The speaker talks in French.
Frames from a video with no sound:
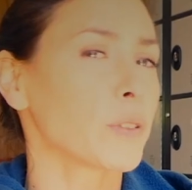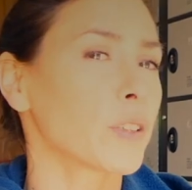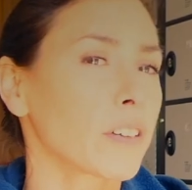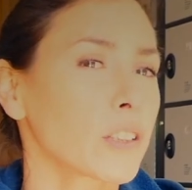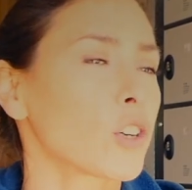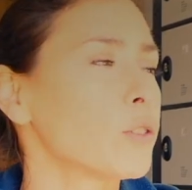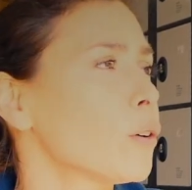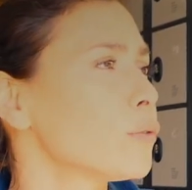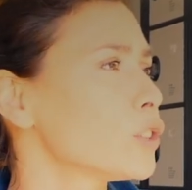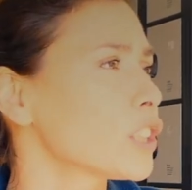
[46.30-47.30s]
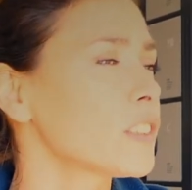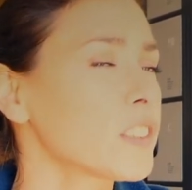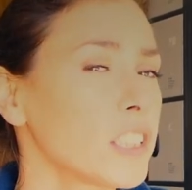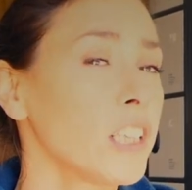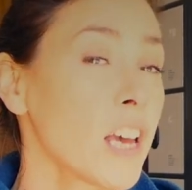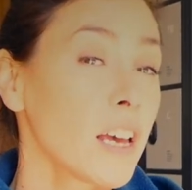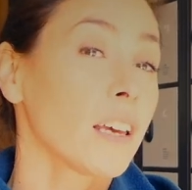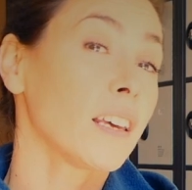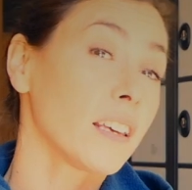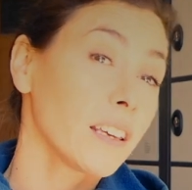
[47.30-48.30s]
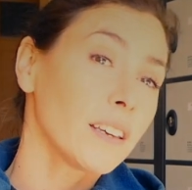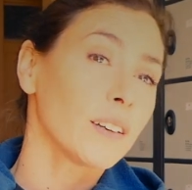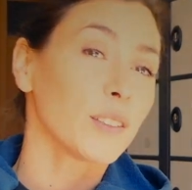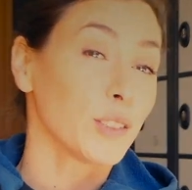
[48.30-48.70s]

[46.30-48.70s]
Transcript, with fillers: C'est vrai que j'adore venir ici et euh,